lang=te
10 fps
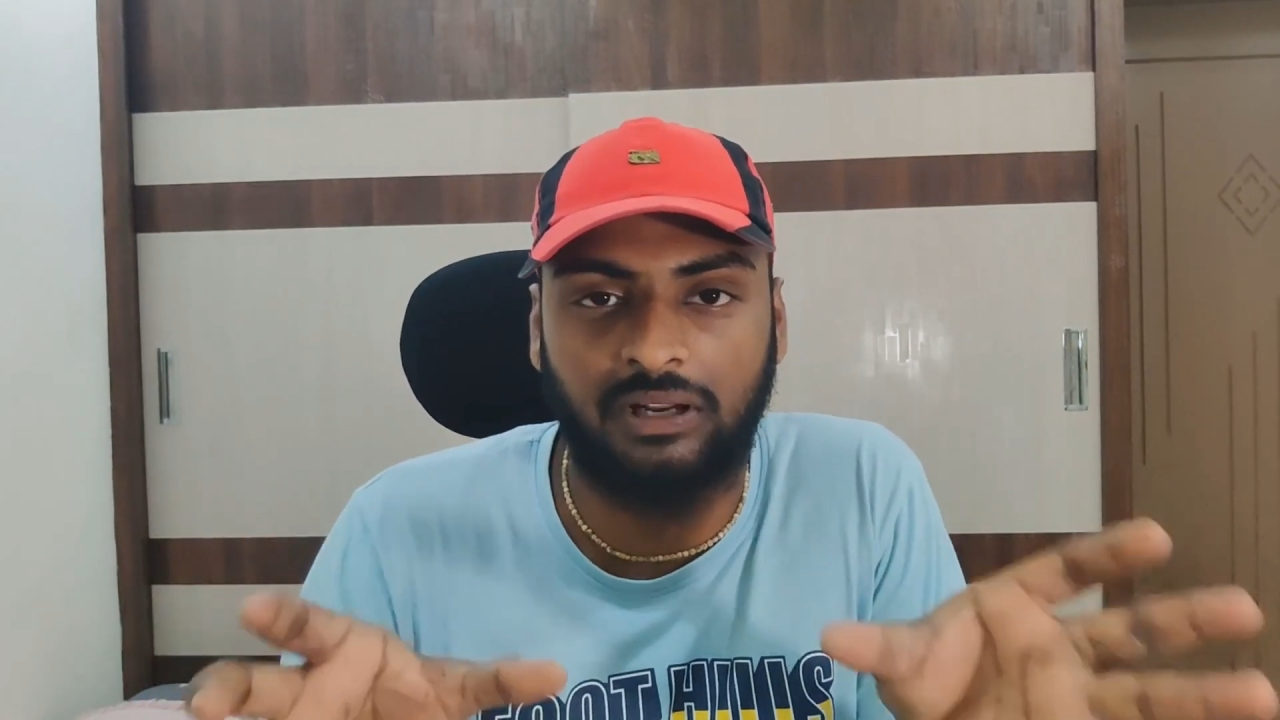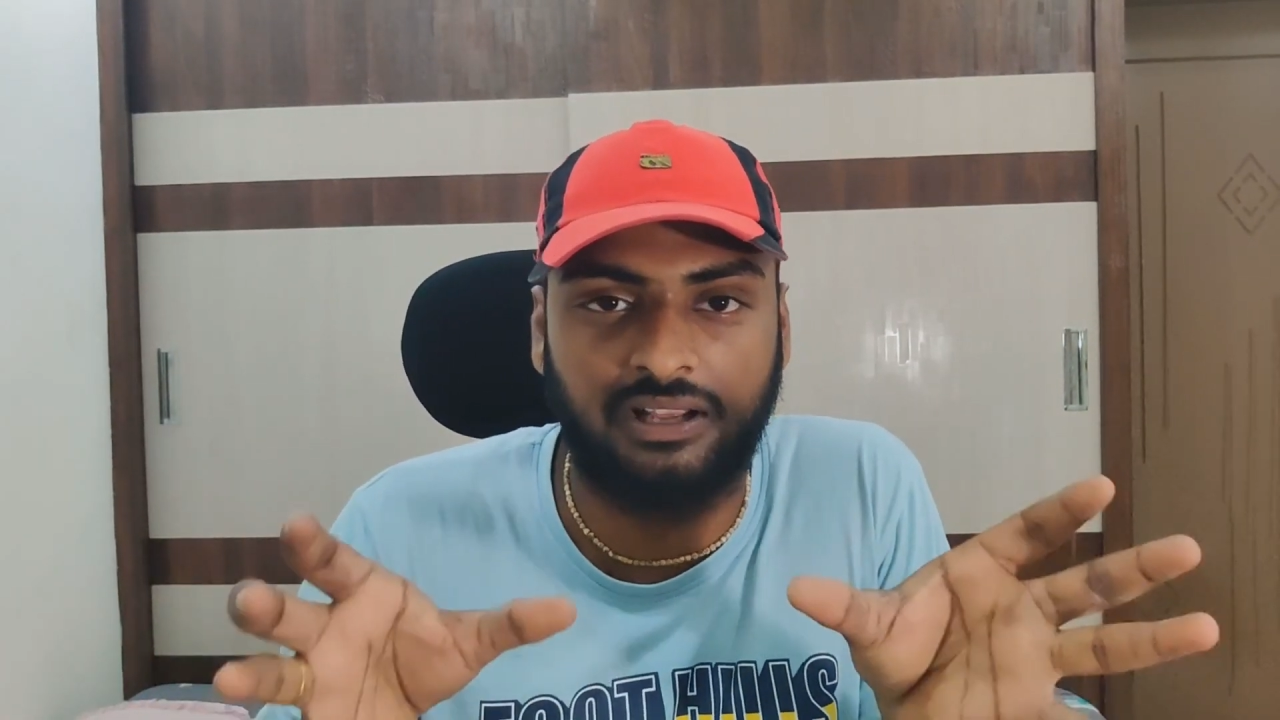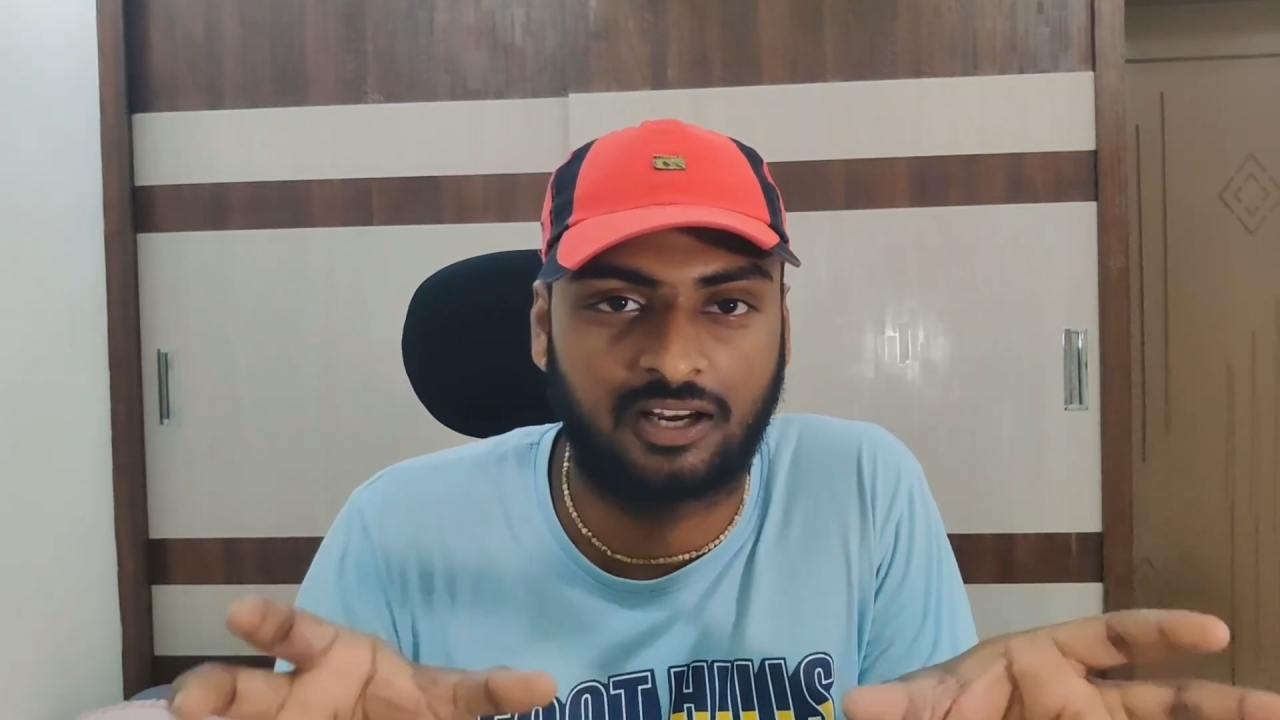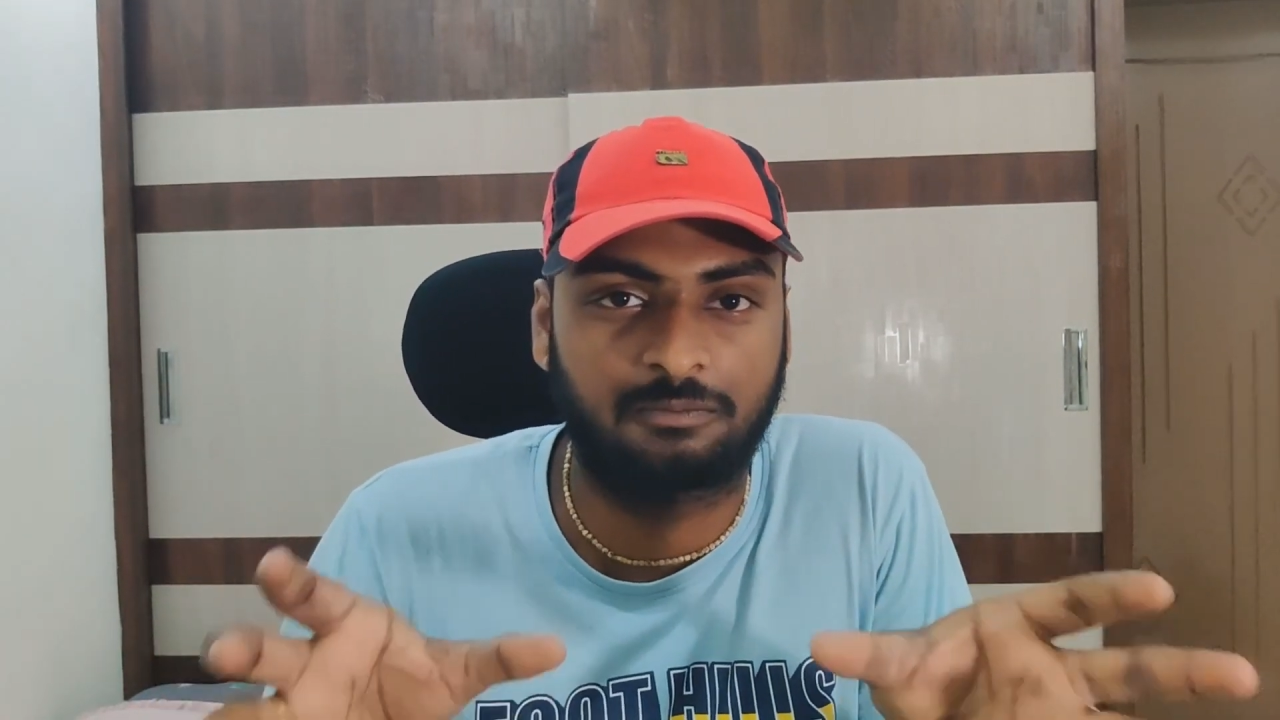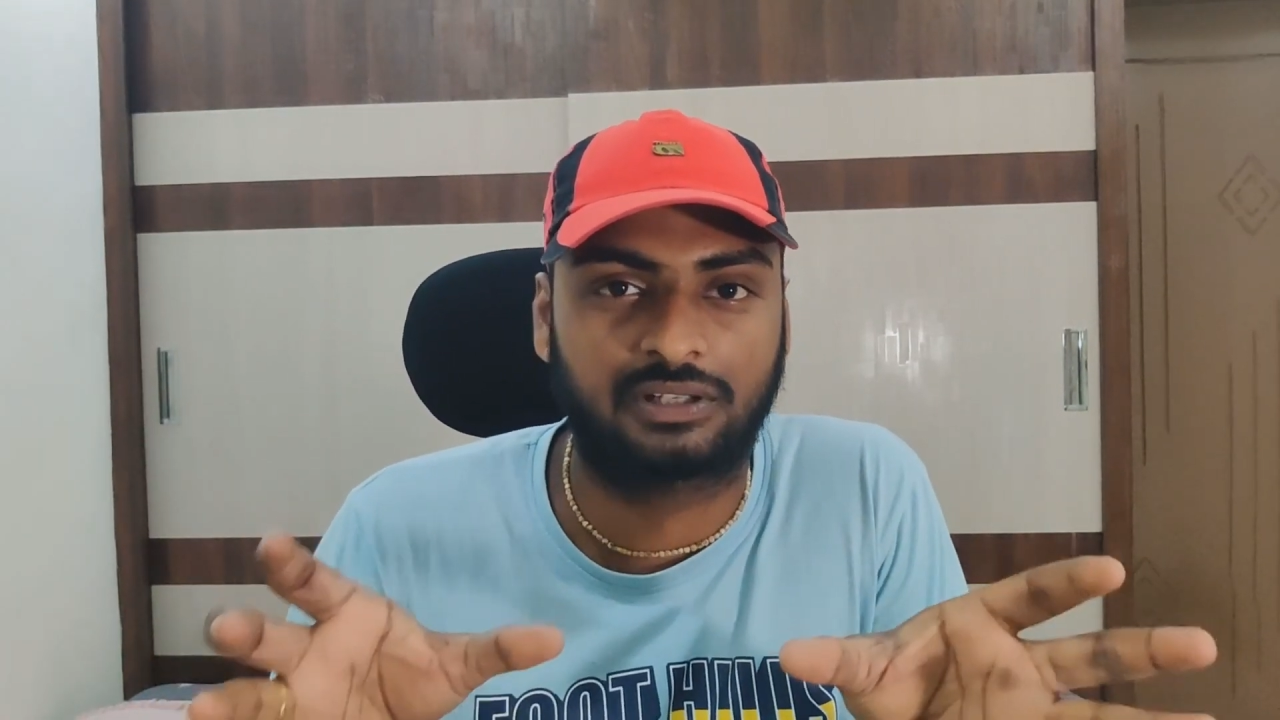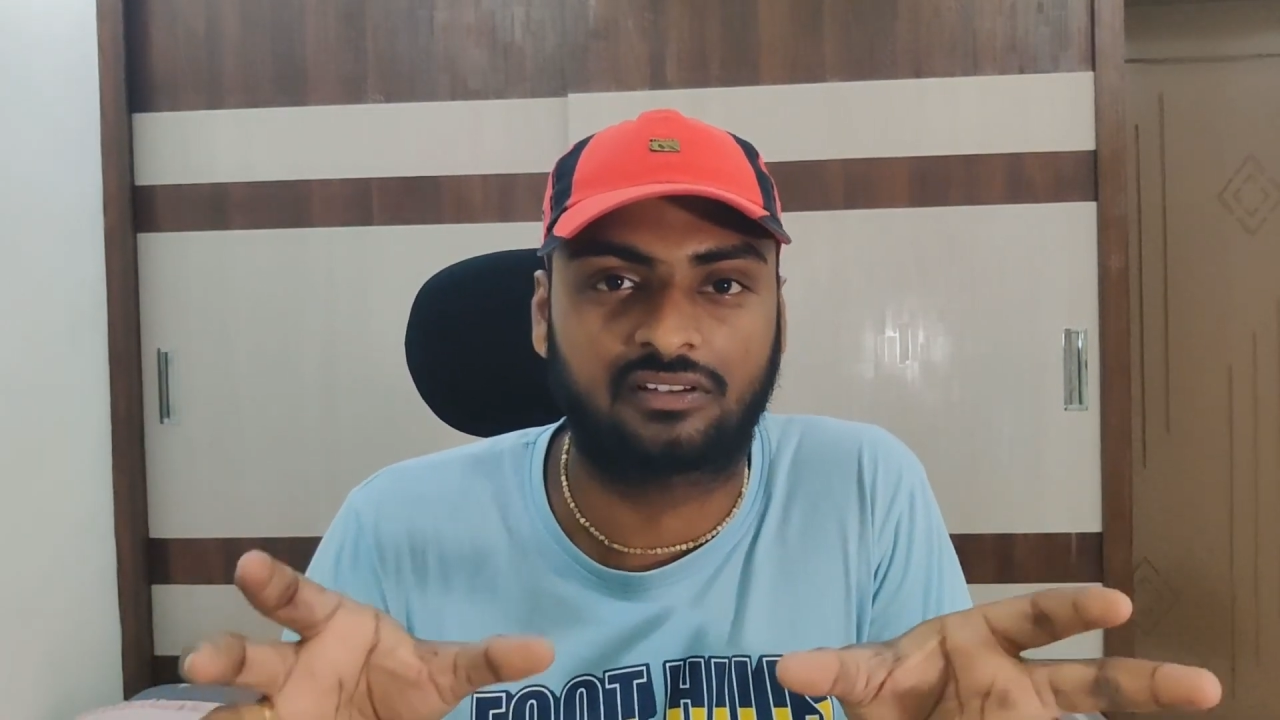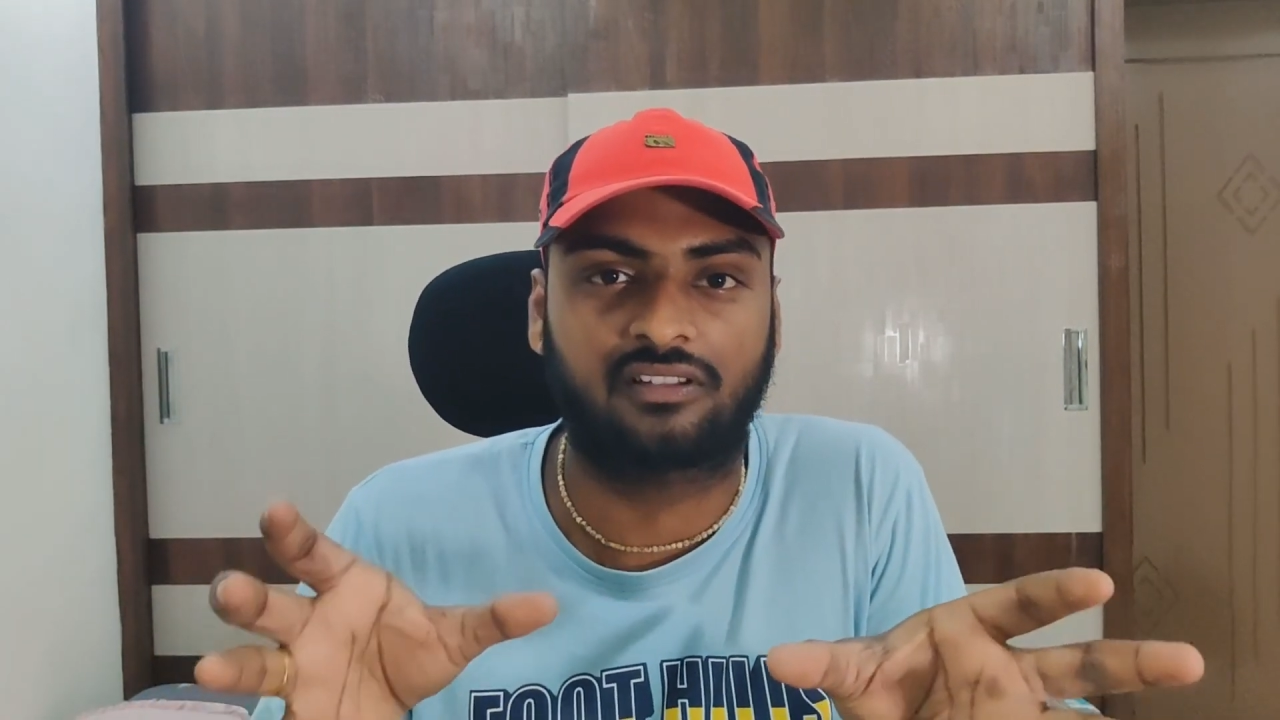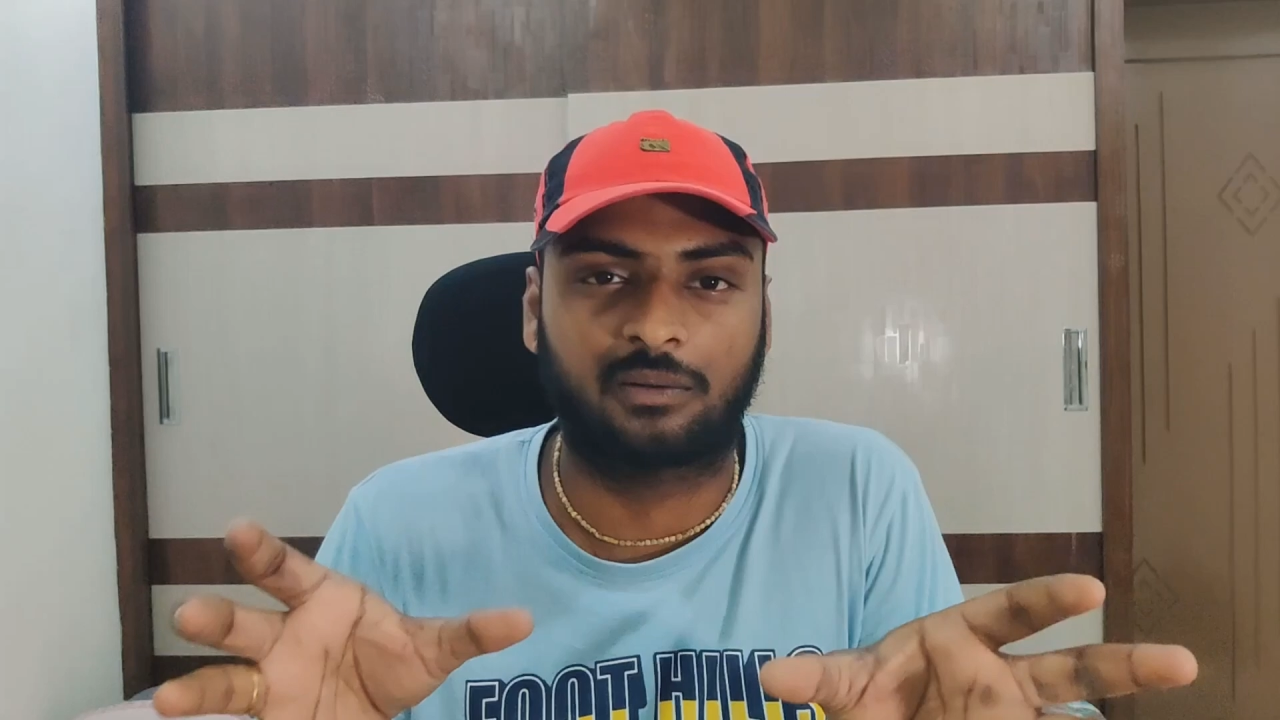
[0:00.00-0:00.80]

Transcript: మనకు కనబడుతుంది